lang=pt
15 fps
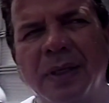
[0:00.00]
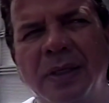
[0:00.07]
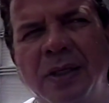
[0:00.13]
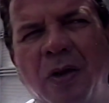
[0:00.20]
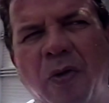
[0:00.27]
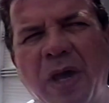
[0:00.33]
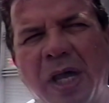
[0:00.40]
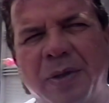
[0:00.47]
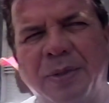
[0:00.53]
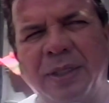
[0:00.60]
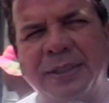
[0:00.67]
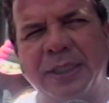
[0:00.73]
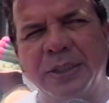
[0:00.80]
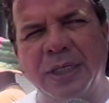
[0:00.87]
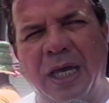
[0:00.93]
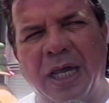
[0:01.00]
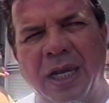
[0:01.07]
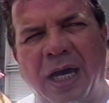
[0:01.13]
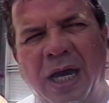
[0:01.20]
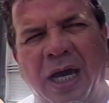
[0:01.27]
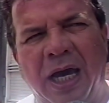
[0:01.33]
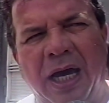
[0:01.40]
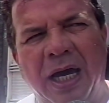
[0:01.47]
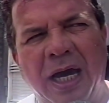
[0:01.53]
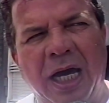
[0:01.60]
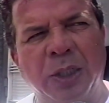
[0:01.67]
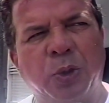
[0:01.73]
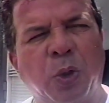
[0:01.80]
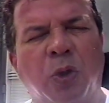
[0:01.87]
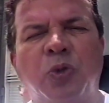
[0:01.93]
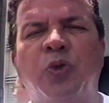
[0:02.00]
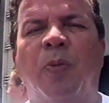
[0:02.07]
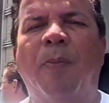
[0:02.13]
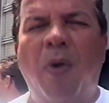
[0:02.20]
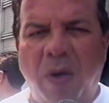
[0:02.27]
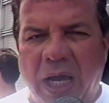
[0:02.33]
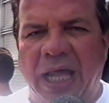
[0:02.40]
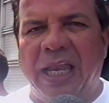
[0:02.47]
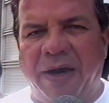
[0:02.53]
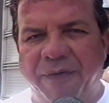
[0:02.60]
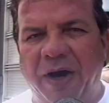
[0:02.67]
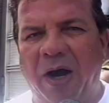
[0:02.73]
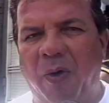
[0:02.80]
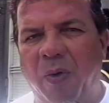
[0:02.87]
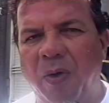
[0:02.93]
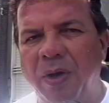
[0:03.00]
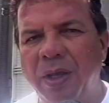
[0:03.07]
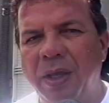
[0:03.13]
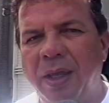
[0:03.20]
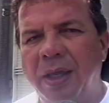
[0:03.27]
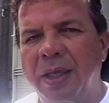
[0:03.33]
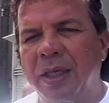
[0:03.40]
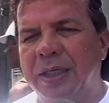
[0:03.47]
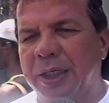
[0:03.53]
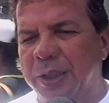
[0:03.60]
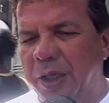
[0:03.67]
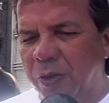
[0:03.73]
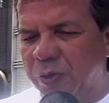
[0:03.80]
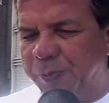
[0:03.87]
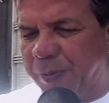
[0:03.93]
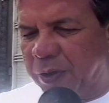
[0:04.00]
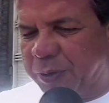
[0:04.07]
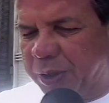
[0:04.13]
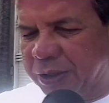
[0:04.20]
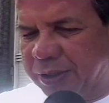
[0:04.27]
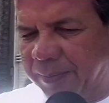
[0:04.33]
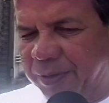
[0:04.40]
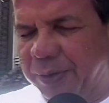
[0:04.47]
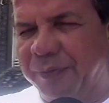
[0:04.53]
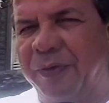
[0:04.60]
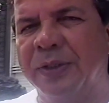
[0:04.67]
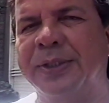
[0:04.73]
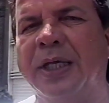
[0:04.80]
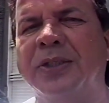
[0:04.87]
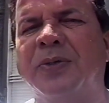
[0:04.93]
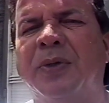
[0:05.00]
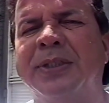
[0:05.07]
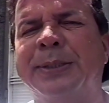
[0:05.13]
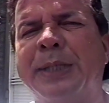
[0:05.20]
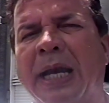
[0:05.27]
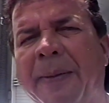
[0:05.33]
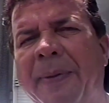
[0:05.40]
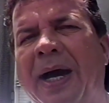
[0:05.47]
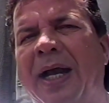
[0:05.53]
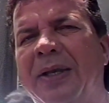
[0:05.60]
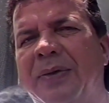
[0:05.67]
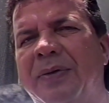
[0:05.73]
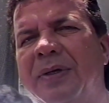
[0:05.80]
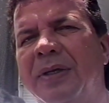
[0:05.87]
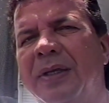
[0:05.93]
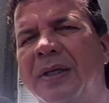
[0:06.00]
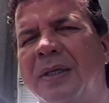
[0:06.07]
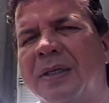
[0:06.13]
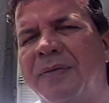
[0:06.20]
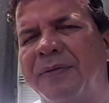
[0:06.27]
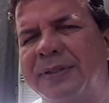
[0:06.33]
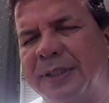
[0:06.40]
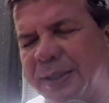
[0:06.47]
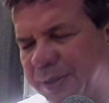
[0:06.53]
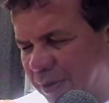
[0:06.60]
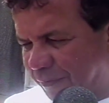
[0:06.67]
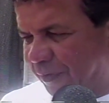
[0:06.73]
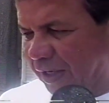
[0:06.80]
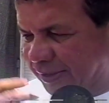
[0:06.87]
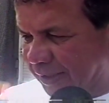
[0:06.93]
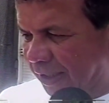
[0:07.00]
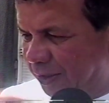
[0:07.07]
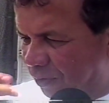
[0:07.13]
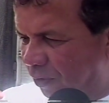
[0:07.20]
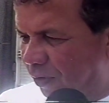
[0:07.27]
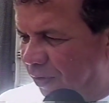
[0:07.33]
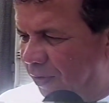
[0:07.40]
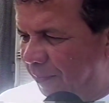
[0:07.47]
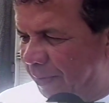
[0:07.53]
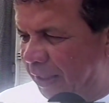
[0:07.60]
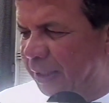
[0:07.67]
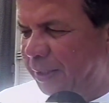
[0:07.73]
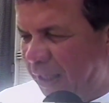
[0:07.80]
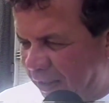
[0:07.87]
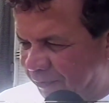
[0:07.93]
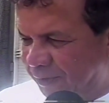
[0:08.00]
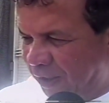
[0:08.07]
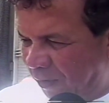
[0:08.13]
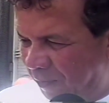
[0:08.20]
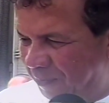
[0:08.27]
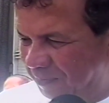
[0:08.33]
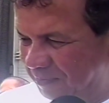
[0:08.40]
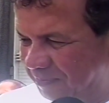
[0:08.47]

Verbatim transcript: E eu quero desejar a, a todos um bom carnaval e que Deus proteja muito vocês com esse trabalho que vocês estão fazendo pela televisão.